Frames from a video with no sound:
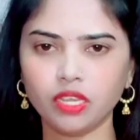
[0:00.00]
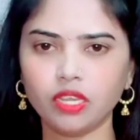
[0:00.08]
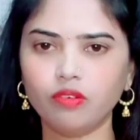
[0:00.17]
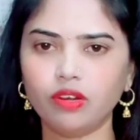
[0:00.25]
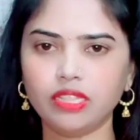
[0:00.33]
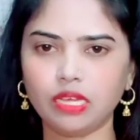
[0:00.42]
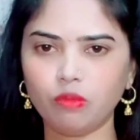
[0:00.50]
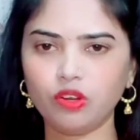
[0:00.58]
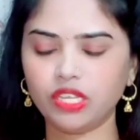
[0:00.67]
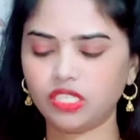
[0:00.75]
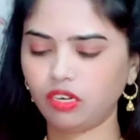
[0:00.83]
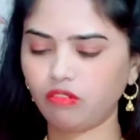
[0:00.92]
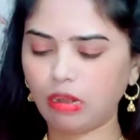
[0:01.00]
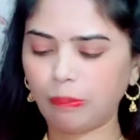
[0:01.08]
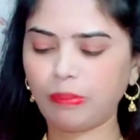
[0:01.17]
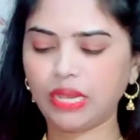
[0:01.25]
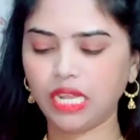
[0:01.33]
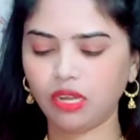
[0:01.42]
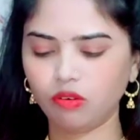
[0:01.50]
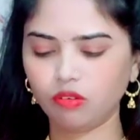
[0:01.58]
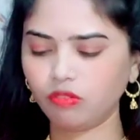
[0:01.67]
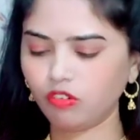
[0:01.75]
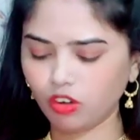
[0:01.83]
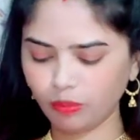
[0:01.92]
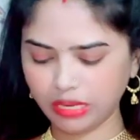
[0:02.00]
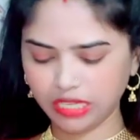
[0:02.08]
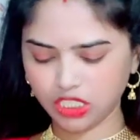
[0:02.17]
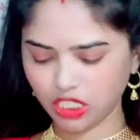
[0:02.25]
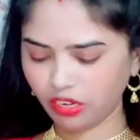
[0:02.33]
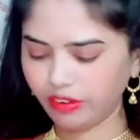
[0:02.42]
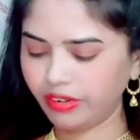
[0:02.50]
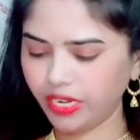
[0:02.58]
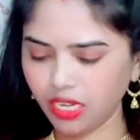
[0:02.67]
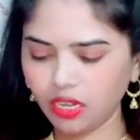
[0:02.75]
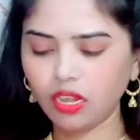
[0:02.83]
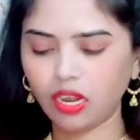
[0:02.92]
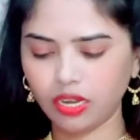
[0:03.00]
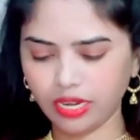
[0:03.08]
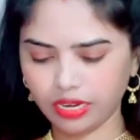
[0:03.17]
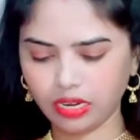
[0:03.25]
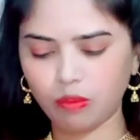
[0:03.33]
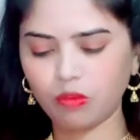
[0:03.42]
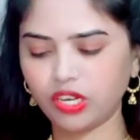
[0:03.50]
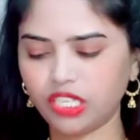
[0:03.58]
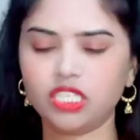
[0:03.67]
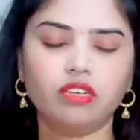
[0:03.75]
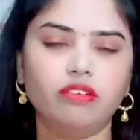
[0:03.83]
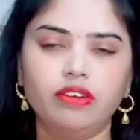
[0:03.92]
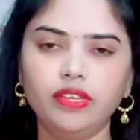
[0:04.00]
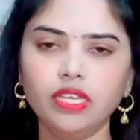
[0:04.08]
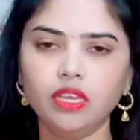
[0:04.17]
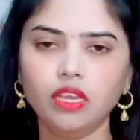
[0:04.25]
ఎవరైతే అమౌంట్ ఇచ్చారో వాళ్ళ పేర్లు ఫోన్పే ఇచ్చిన వాళ్ళవి అండ్ ఇక్కడ అమౌంట్ ఇచ్చిన వాళ్ళవి